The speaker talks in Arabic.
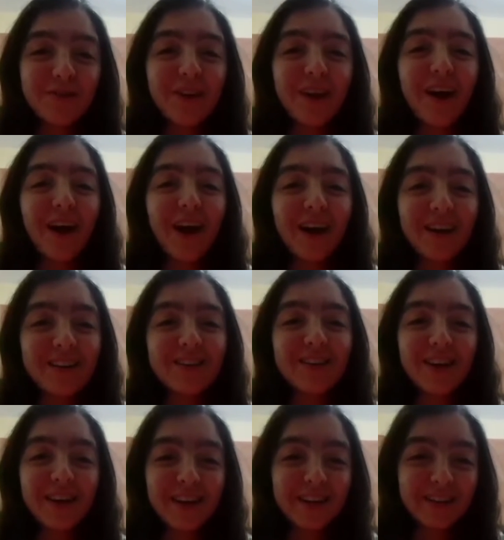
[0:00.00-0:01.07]
ولا حتى
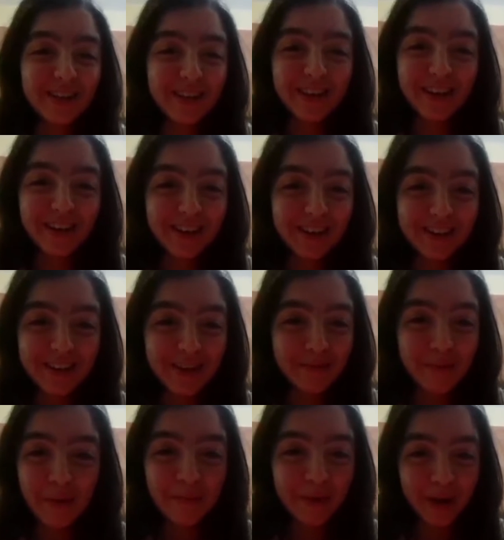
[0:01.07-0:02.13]
شيء سي سي
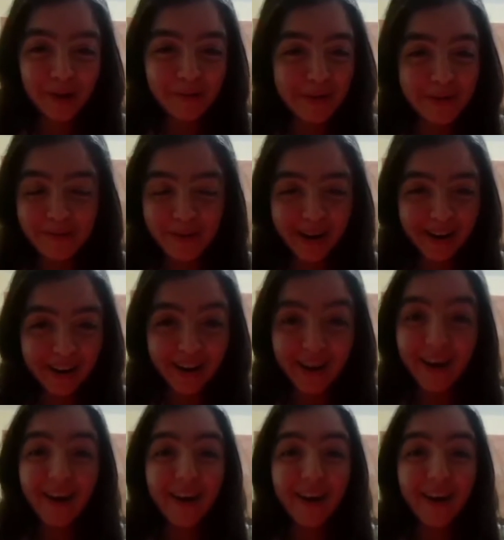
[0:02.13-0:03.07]
با بيرمي معناها